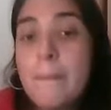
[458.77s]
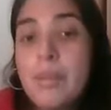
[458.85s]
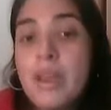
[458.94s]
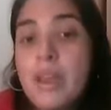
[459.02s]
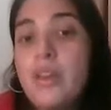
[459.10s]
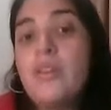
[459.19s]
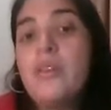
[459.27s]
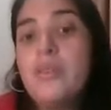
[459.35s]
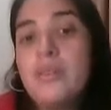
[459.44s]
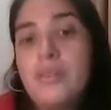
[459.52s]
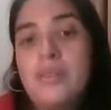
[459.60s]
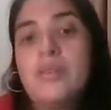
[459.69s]

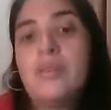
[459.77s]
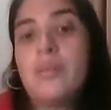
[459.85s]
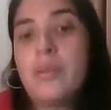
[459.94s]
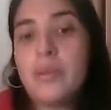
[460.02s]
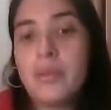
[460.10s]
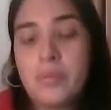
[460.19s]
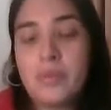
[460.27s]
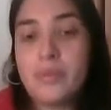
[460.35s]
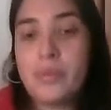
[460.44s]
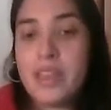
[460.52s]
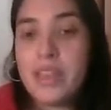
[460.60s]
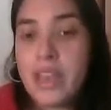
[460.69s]
Pero
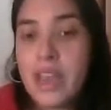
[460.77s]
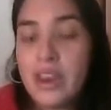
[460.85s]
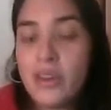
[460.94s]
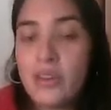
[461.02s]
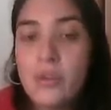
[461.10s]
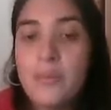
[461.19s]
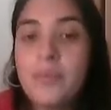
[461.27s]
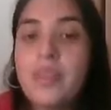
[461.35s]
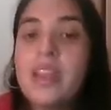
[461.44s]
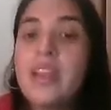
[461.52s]
Piñeiro